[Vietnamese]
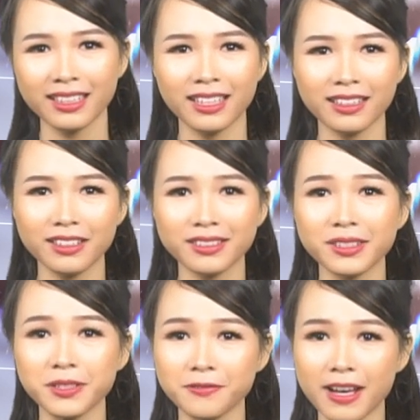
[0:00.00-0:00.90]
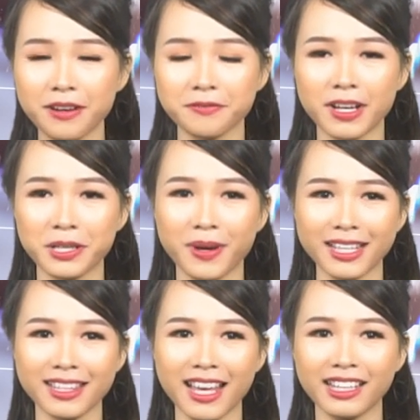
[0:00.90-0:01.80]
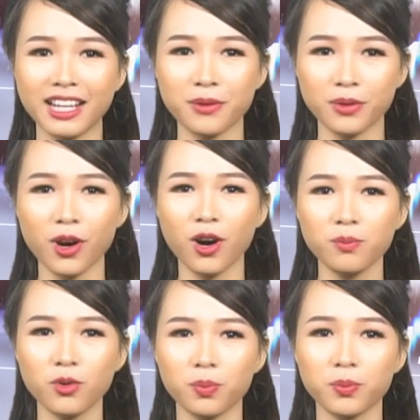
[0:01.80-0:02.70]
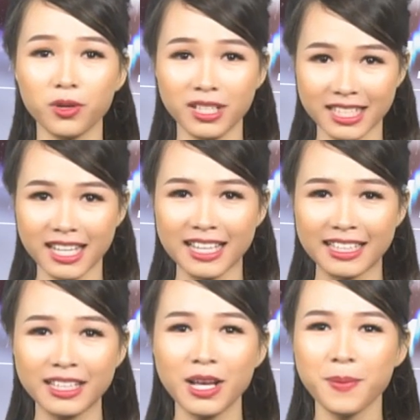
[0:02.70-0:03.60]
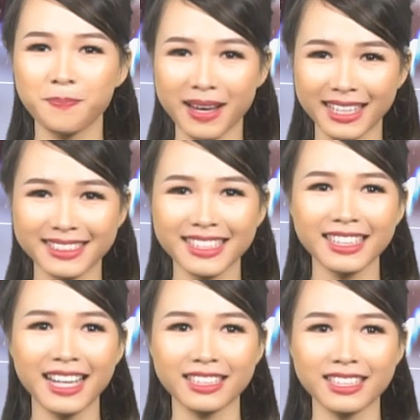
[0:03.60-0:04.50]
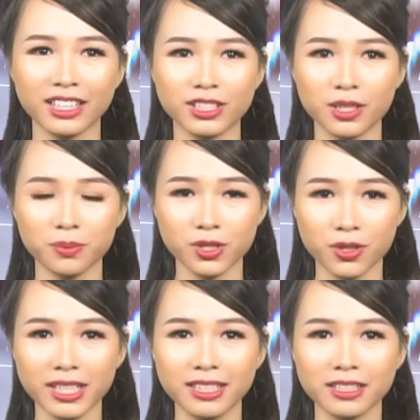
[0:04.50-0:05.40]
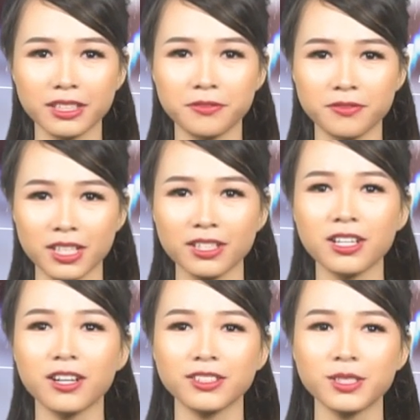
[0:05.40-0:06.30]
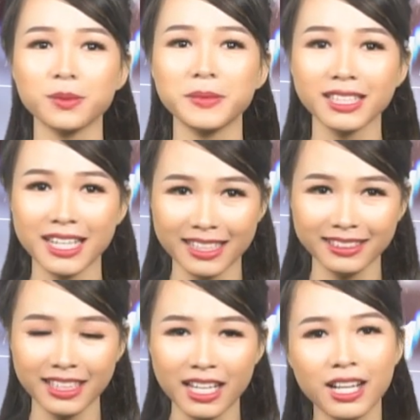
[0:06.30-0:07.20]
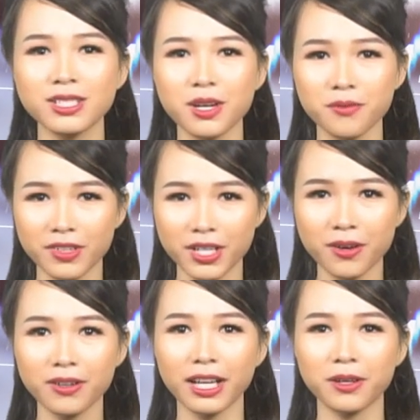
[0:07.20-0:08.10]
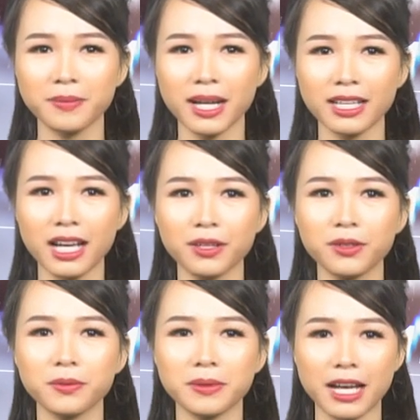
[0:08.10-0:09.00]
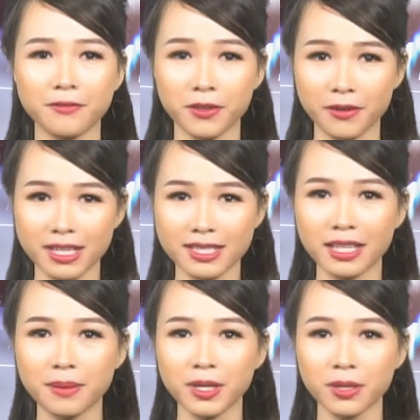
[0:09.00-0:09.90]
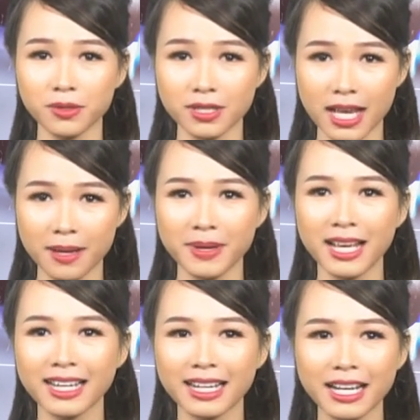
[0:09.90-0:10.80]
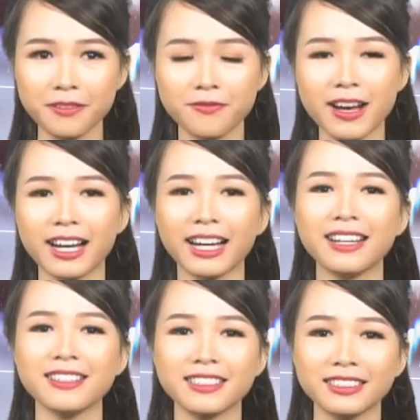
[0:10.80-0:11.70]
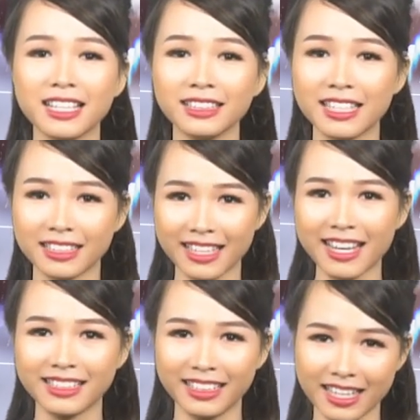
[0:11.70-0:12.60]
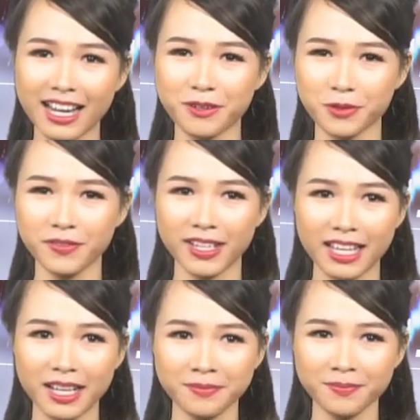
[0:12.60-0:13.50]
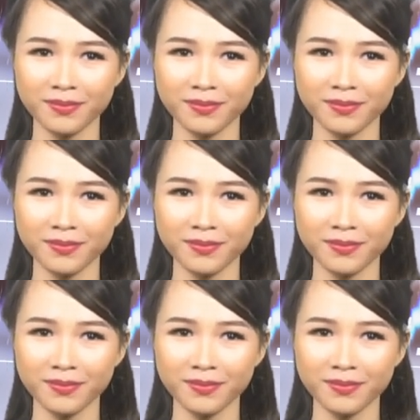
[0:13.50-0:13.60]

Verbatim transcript: Thế nhưng giữa vàng và ngoại tệ đều có một mối liên hệ mà chắc hẳn rằng trong số ít người vẫn còn chưa biết đến. Trong video ngày hôm nay, hãy cùng LiteFinance tìm hiểu xem cách vàng ảnh hưởng đến tiền tệ như thế nào quý vị nhé.